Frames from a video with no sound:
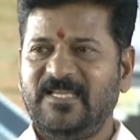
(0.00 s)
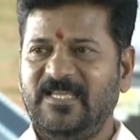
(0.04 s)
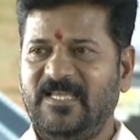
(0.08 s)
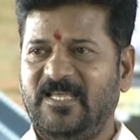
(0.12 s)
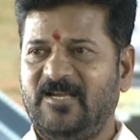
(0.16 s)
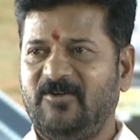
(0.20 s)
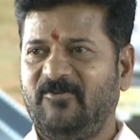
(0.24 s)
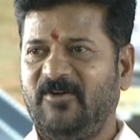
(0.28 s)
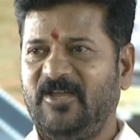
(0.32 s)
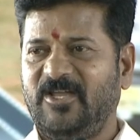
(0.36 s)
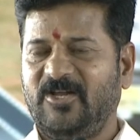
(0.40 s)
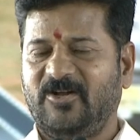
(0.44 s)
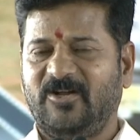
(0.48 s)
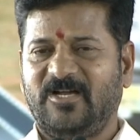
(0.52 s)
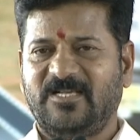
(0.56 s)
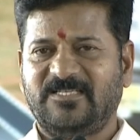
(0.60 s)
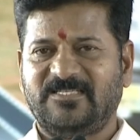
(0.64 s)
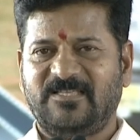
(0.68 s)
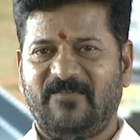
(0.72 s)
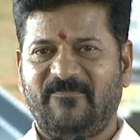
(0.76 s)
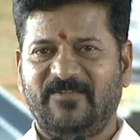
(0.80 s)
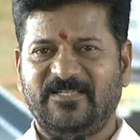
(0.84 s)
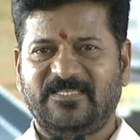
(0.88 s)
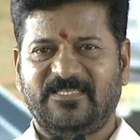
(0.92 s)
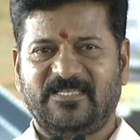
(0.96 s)
ఇరవై ఒక్క
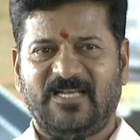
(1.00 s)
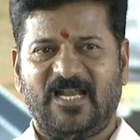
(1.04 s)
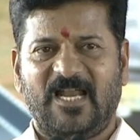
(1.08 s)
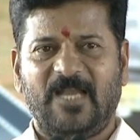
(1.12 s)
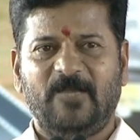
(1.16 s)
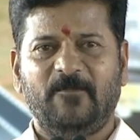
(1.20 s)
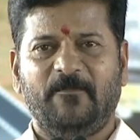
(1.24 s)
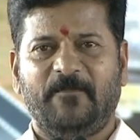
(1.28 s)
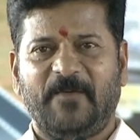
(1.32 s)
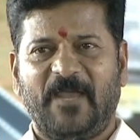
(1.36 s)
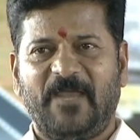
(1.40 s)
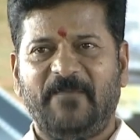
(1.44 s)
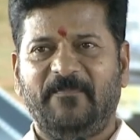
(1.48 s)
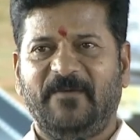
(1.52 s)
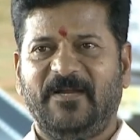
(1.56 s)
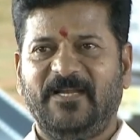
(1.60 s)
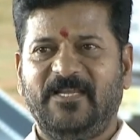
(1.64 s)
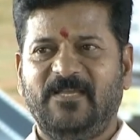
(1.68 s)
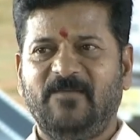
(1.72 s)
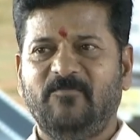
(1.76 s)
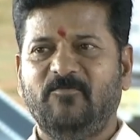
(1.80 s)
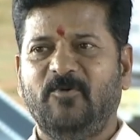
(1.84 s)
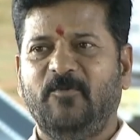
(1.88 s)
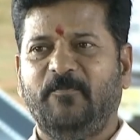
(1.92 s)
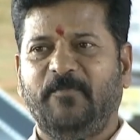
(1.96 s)
సంవత్సరాలు
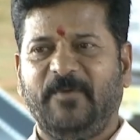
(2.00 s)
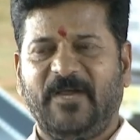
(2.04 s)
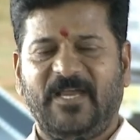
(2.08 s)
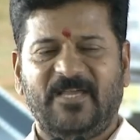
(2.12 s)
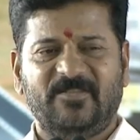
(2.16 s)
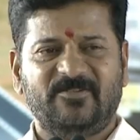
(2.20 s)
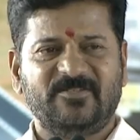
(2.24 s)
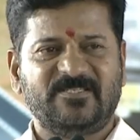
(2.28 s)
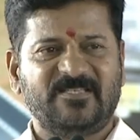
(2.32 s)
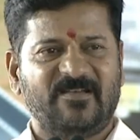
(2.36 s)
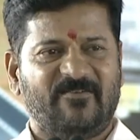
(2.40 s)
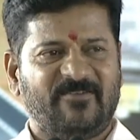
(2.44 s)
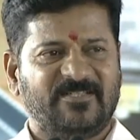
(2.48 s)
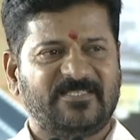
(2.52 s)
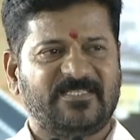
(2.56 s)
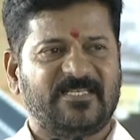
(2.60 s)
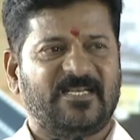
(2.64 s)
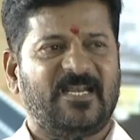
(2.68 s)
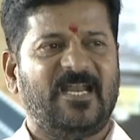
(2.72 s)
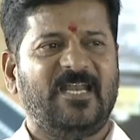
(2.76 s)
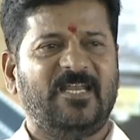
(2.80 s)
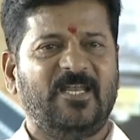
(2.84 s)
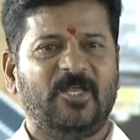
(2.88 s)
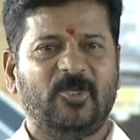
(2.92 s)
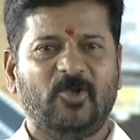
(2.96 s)
పైబడి ముప్పై ఐదు
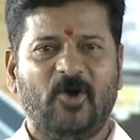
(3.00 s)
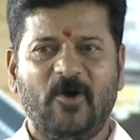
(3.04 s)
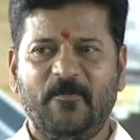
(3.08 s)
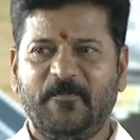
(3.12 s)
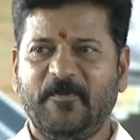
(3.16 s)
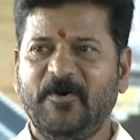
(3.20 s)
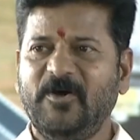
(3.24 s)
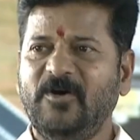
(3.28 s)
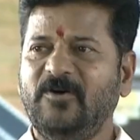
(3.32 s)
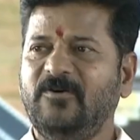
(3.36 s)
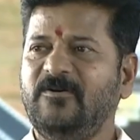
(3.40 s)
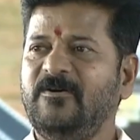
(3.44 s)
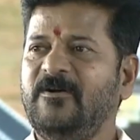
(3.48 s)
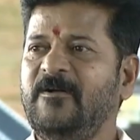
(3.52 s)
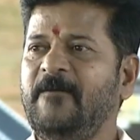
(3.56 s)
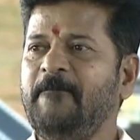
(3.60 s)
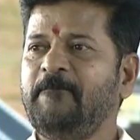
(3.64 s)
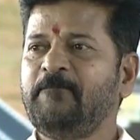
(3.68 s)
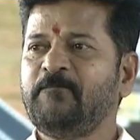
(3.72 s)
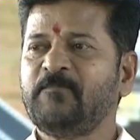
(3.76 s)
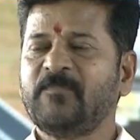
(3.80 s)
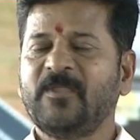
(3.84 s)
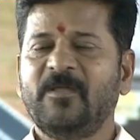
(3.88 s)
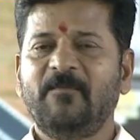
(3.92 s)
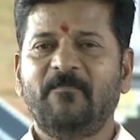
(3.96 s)
సంవత్సరాల లోపు
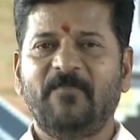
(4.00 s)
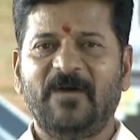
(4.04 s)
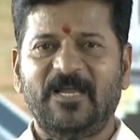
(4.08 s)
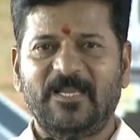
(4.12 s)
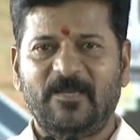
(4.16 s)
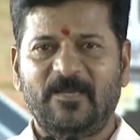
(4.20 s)
మన